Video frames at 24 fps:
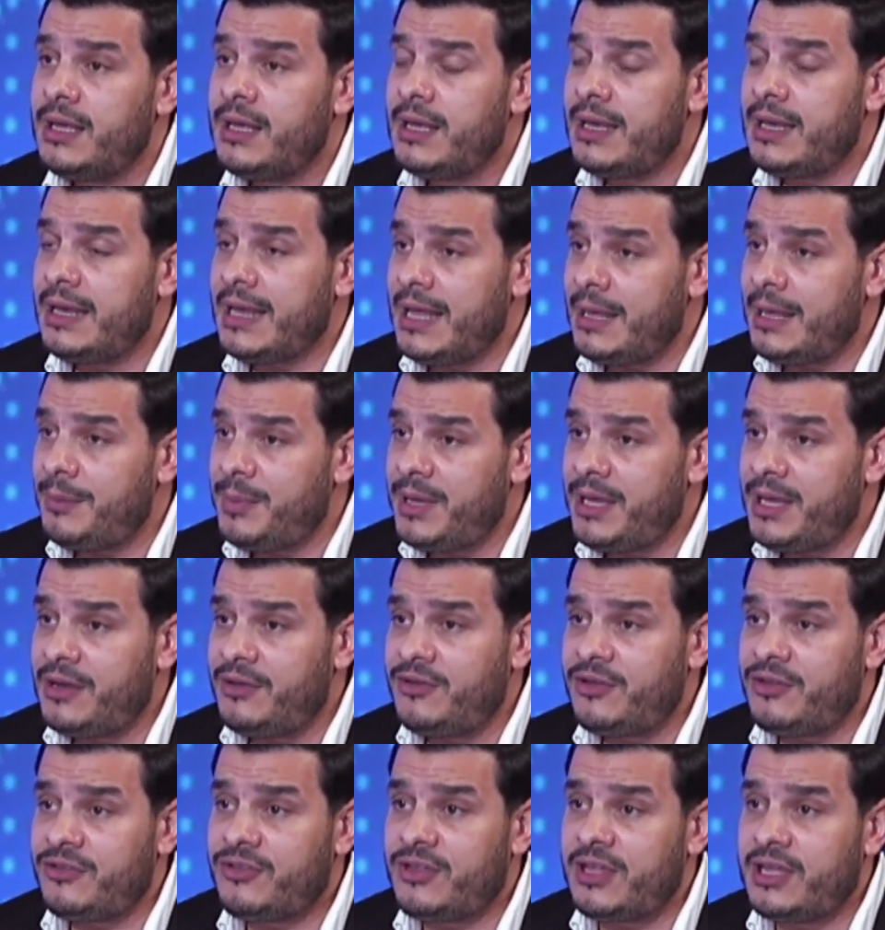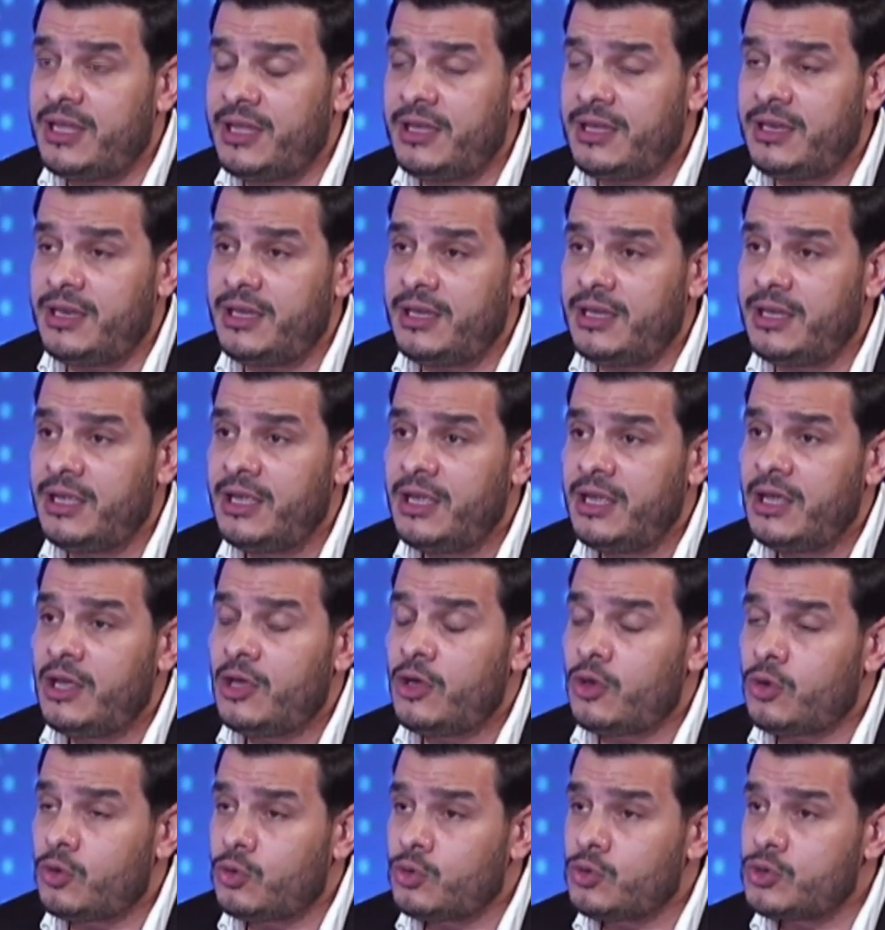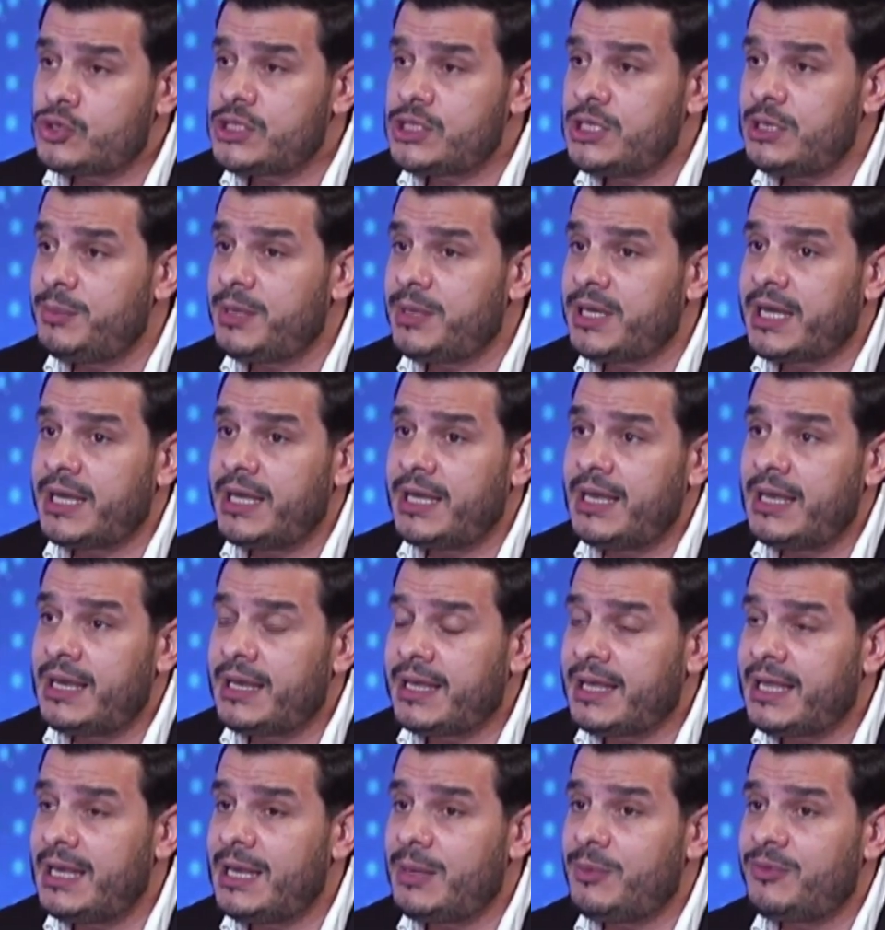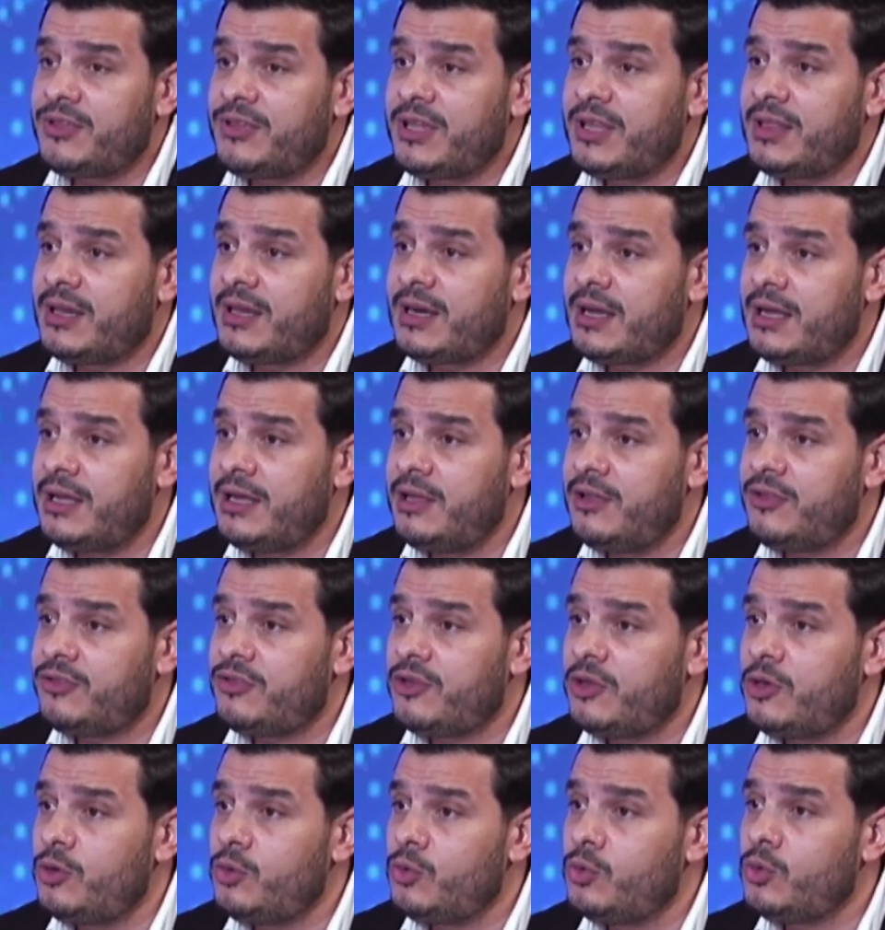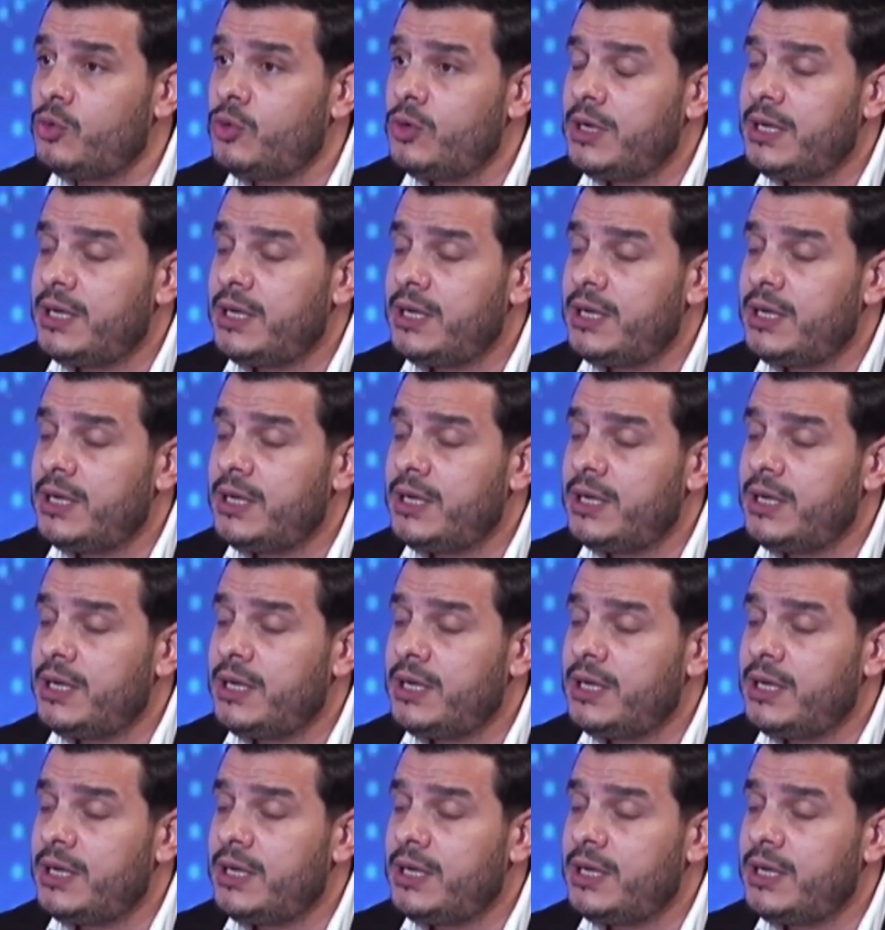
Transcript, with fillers: الأعمال الجزائري الروسي من خلال كلام السيد الرئيس أنه